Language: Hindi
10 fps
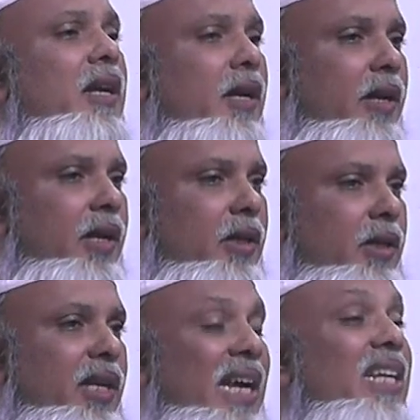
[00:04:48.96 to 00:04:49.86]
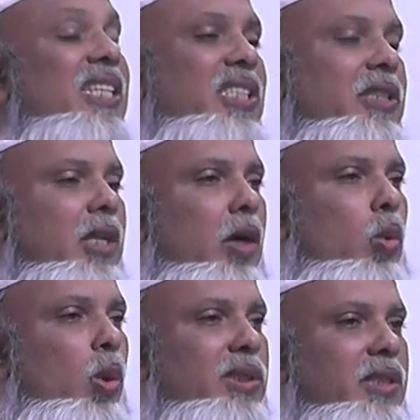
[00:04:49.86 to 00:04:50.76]
टेक्नीशियंस का
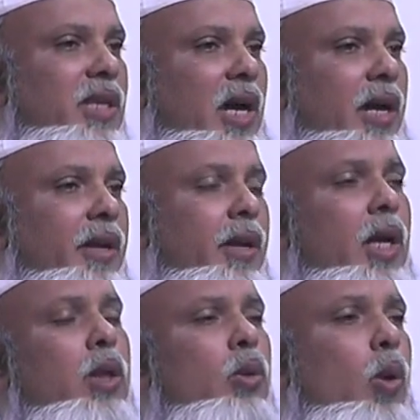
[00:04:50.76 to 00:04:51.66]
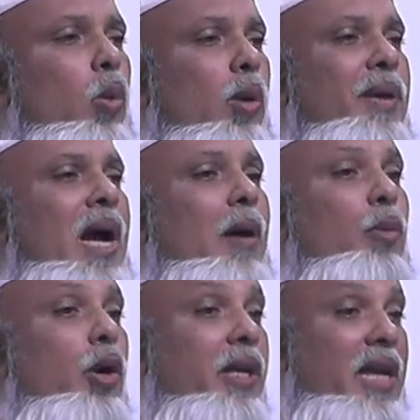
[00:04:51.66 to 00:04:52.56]
कोर्स सिखा रहे हैं तो वो भी
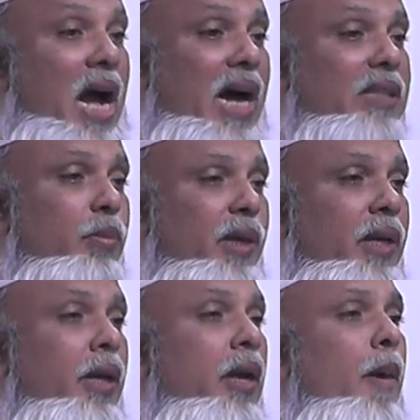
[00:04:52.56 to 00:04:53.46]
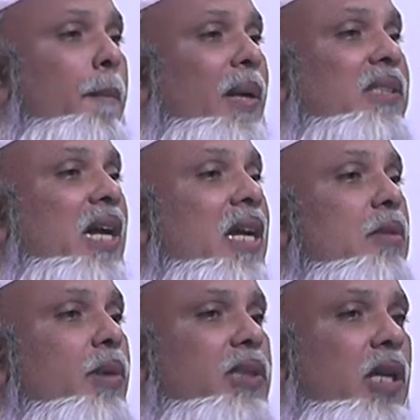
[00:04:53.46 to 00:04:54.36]
आप लोग आज मैं
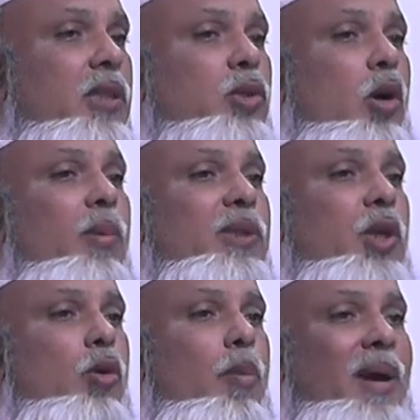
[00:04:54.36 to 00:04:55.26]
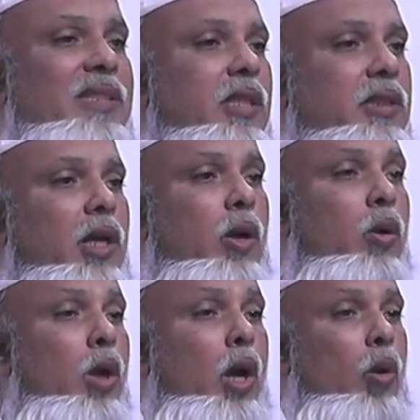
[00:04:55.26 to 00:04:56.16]
पचास बच्चियाँ सौ बच्चियों को मैसेज दे रहा
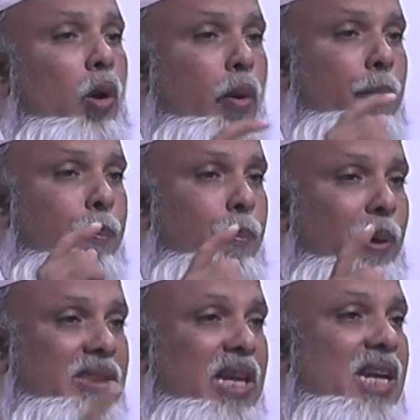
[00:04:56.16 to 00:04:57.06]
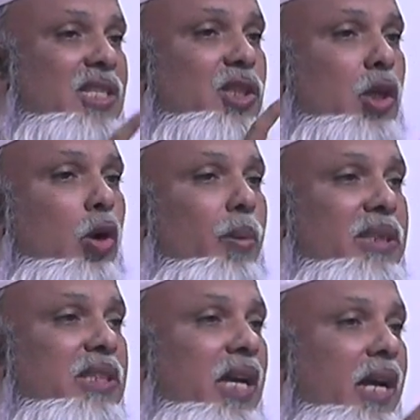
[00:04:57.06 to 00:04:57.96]
हूँ वो पचास सौ
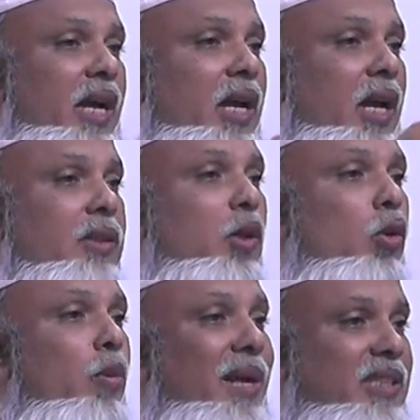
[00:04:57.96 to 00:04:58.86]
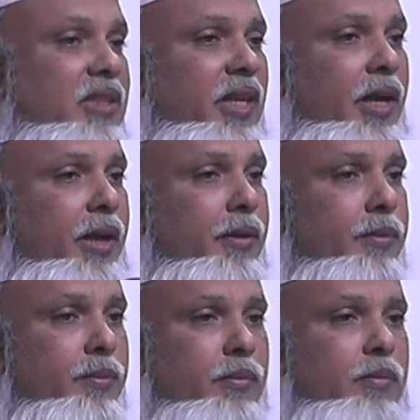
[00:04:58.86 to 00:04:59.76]
बच्चियाँ एक लाख जनों को मैसेज देना
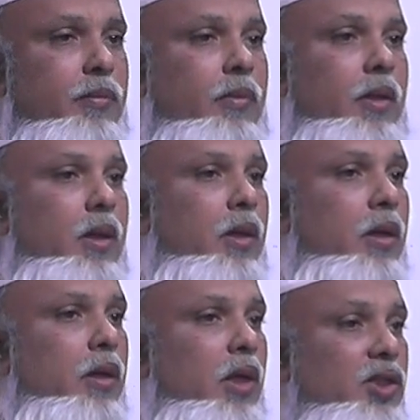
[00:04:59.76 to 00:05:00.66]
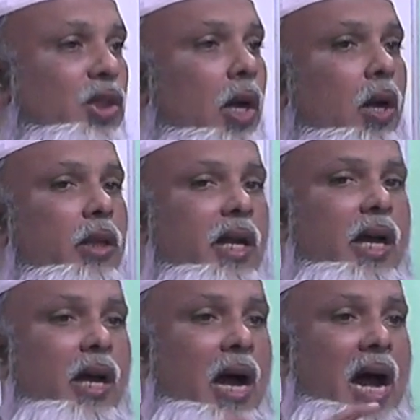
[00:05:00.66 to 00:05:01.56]
है इन
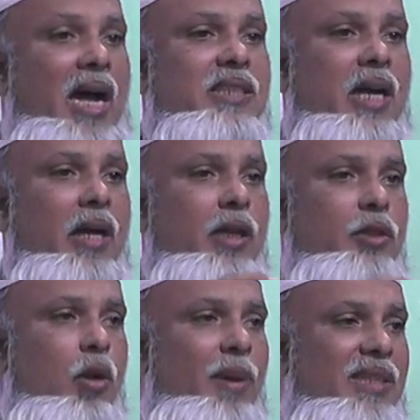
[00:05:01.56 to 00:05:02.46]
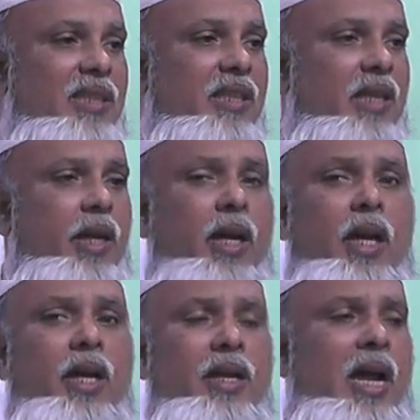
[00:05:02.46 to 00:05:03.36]
ताला आज का ये जो मैसेज है
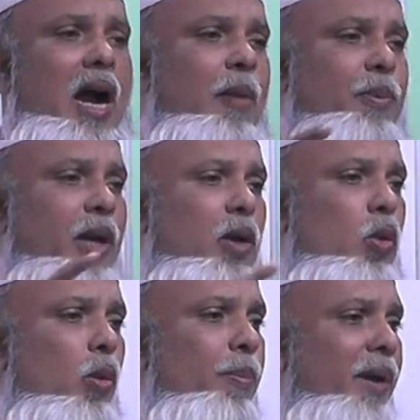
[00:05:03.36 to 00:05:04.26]
ये आपके ग्रुप